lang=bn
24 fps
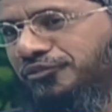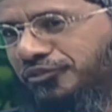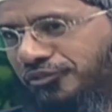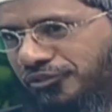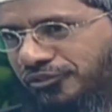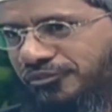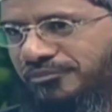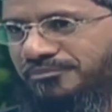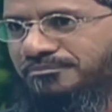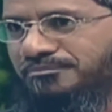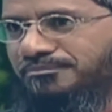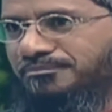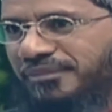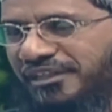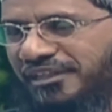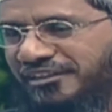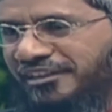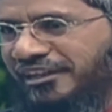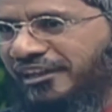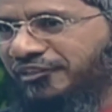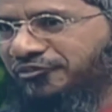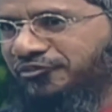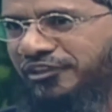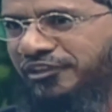তাহলে
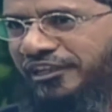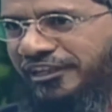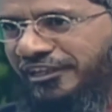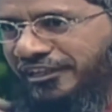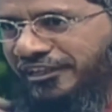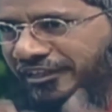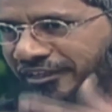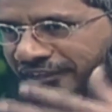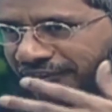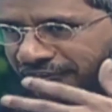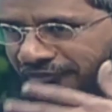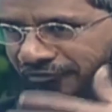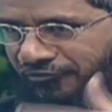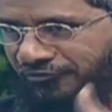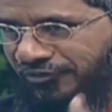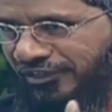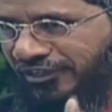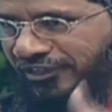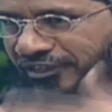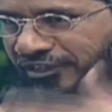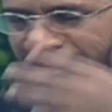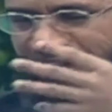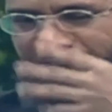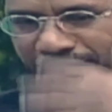নাক দিয়ে কোনো
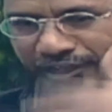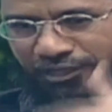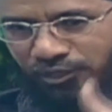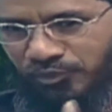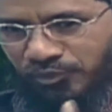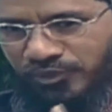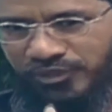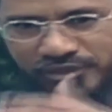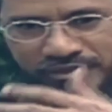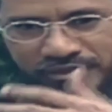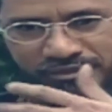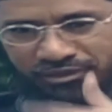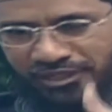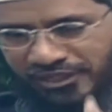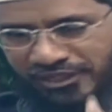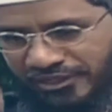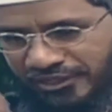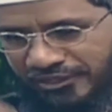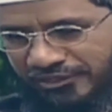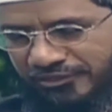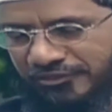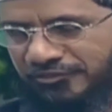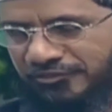লিকুইড ভেতরে